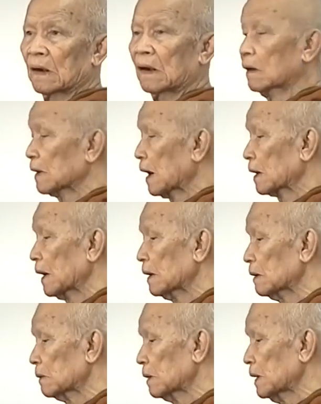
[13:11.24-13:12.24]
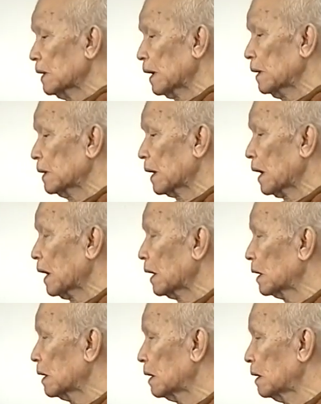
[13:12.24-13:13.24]
เราจากนั้นที่ไหน
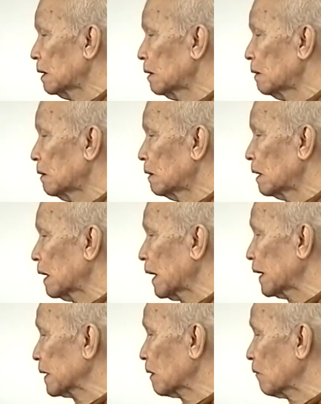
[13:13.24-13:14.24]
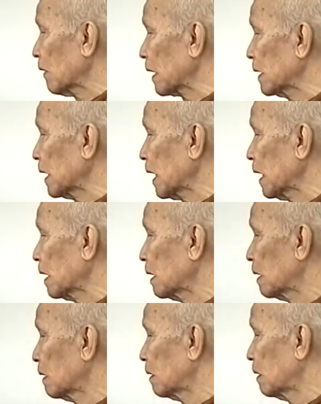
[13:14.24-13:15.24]
หลายจังหวัดนะ
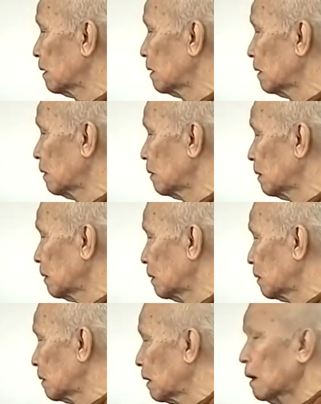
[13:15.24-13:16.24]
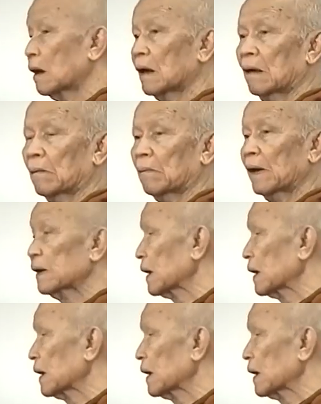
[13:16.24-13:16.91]
อุตรดิตถ์อ่าพะ